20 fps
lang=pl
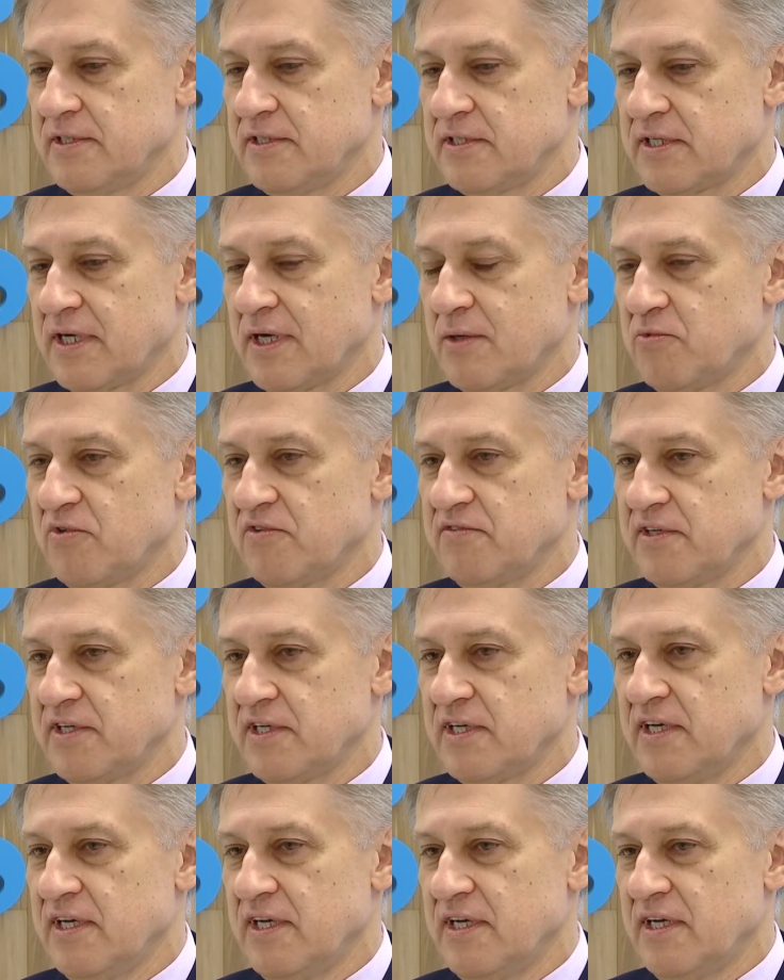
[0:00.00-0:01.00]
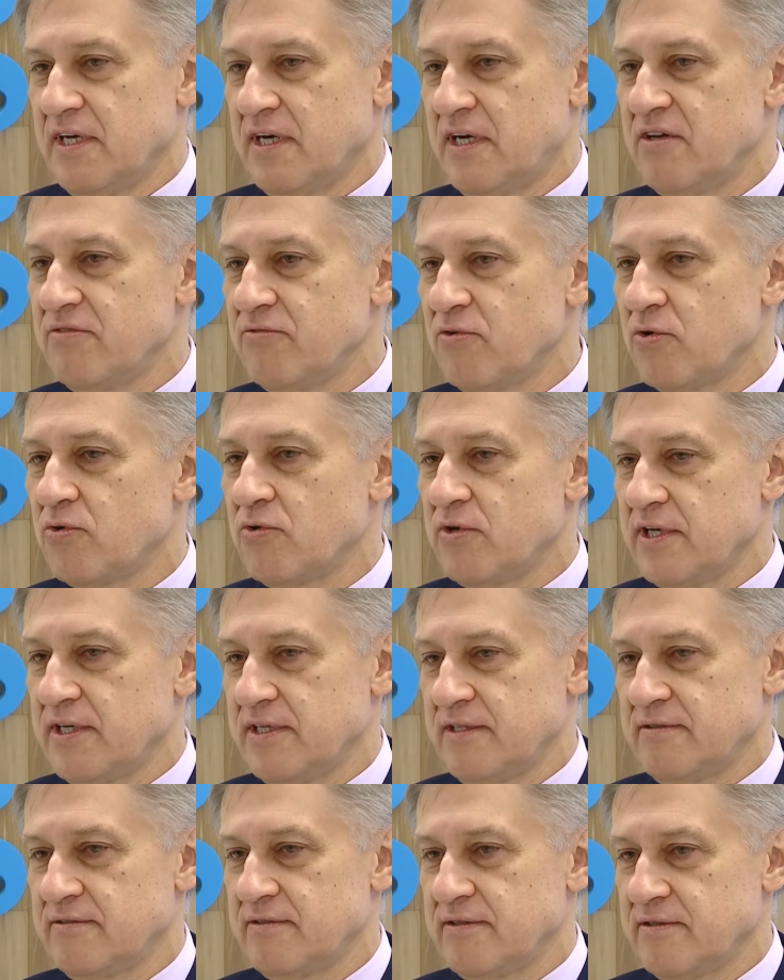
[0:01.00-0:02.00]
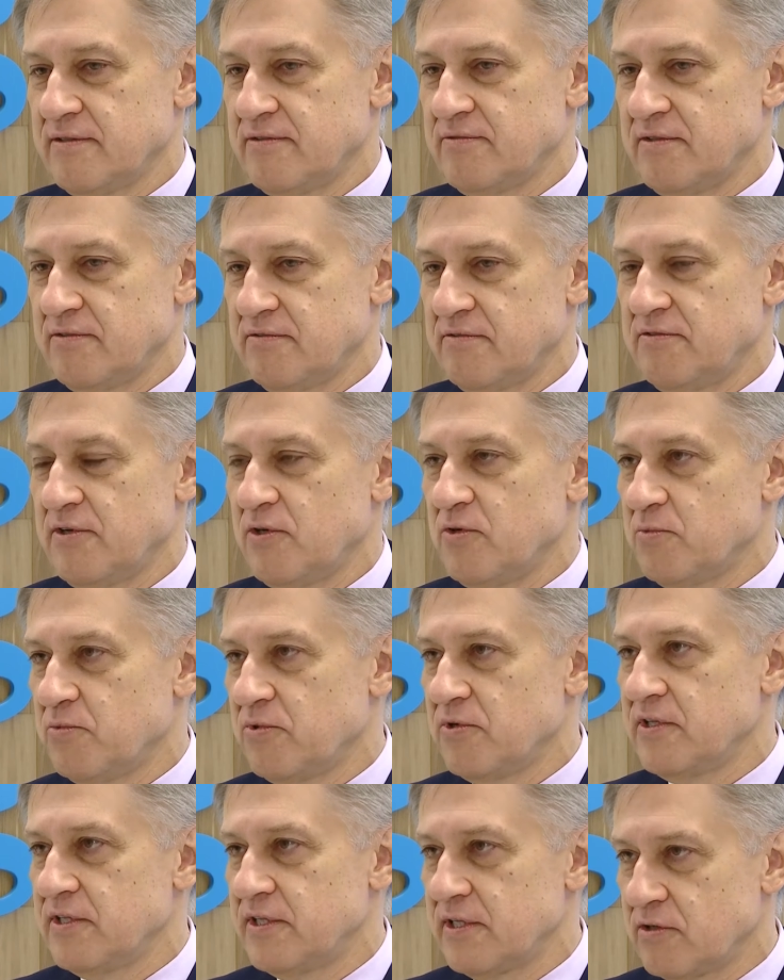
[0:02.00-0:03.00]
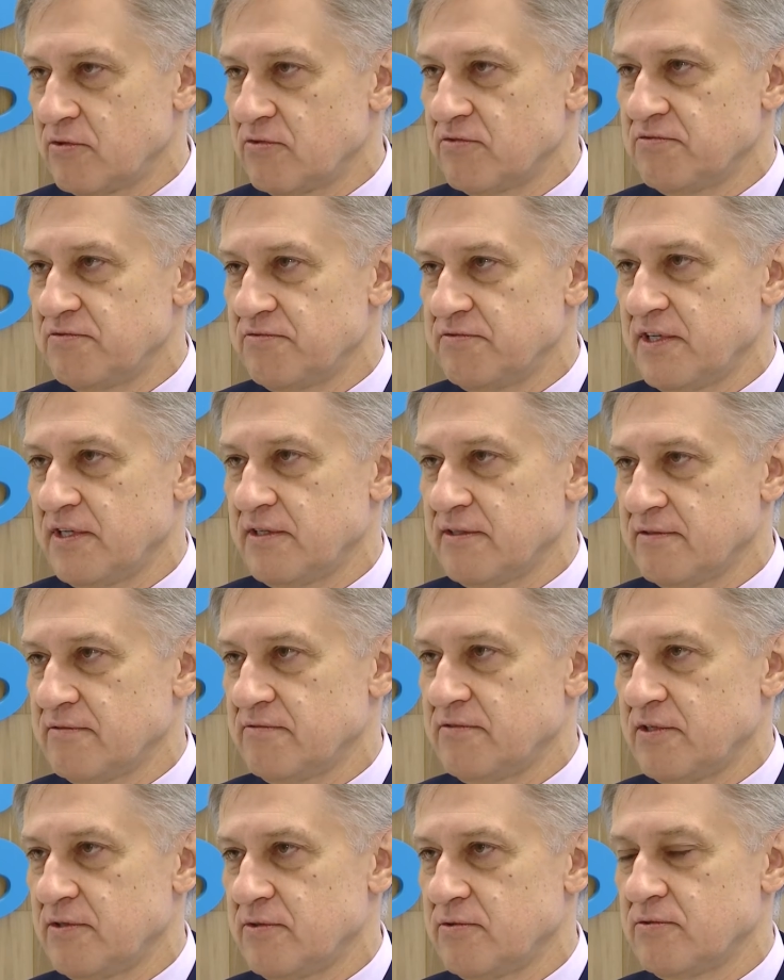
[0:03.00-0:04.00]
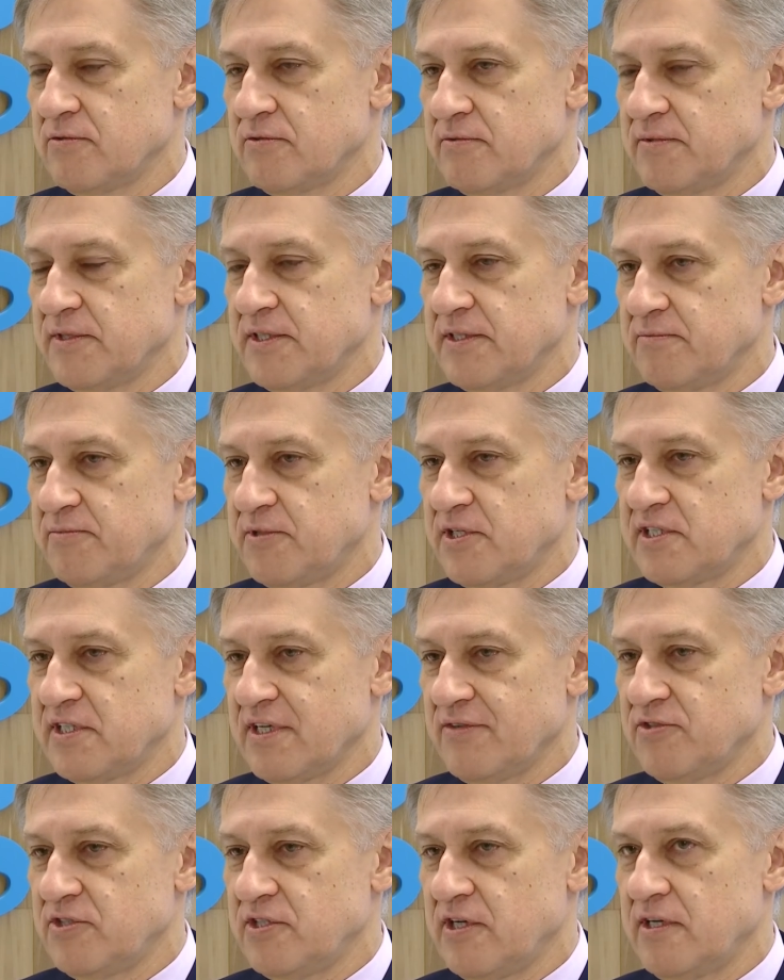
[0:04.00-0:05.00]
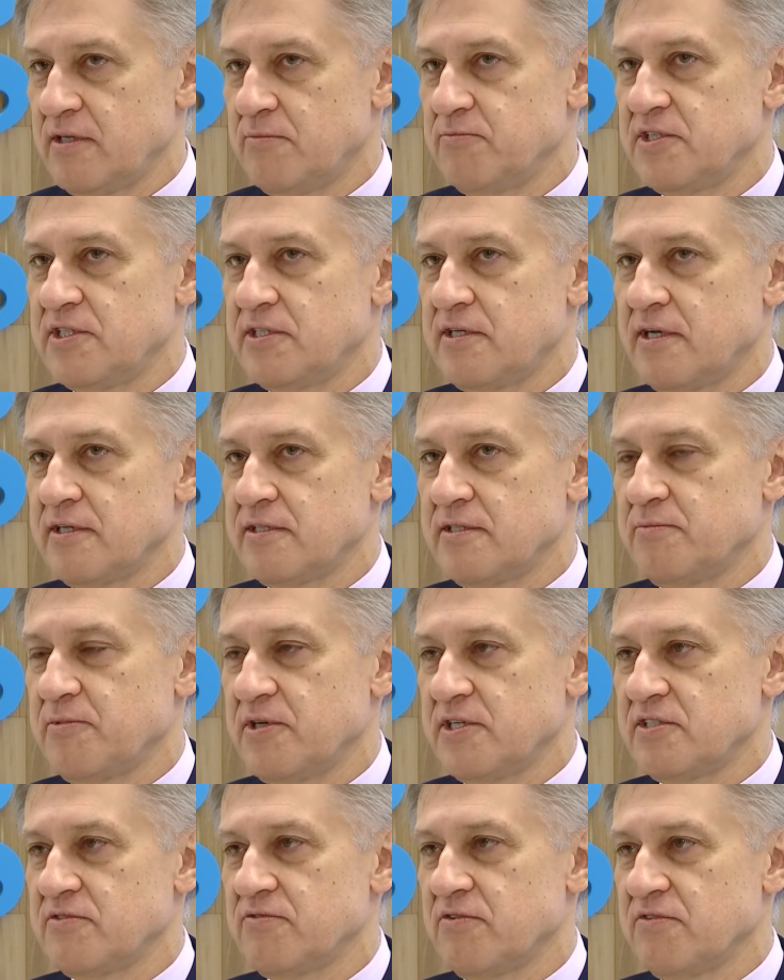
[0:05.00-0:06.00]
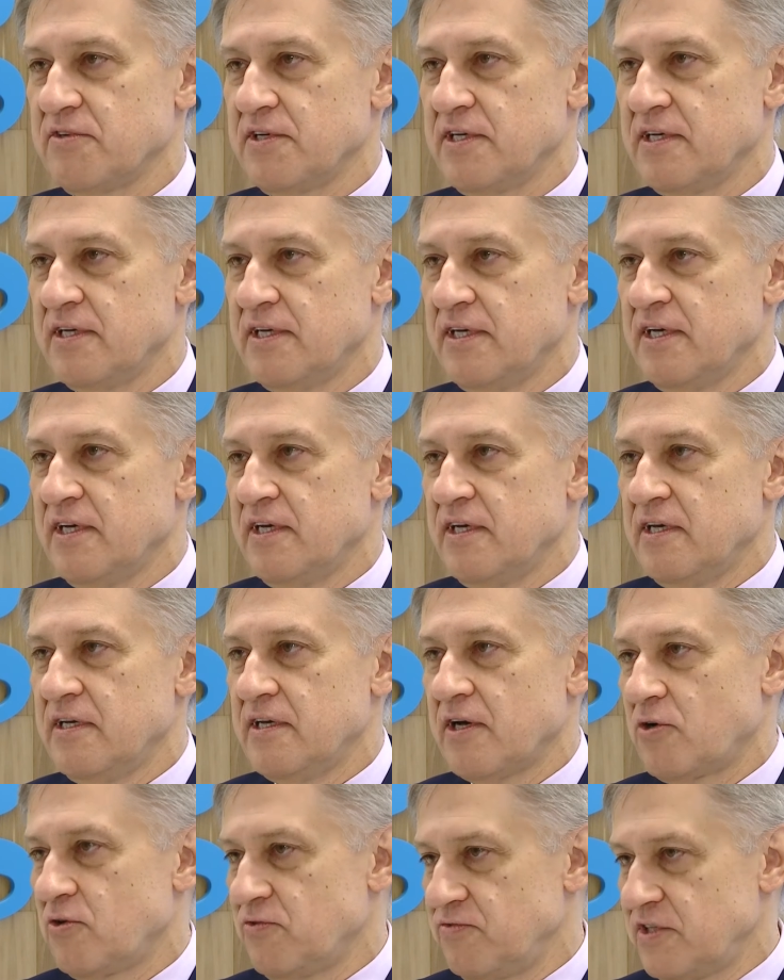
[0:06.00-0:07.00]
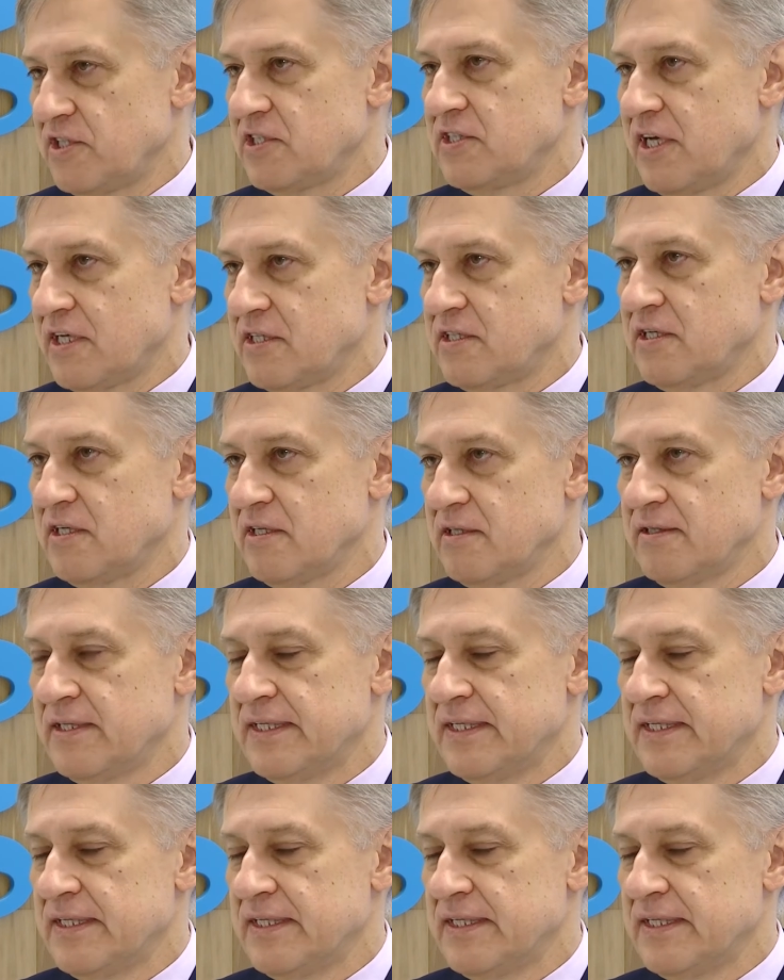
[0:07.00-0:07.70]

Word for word: skarbowych, ale w ogóle wielu polityków, wielu, wielu przedstawicieli administracji państwowej, jak również nasza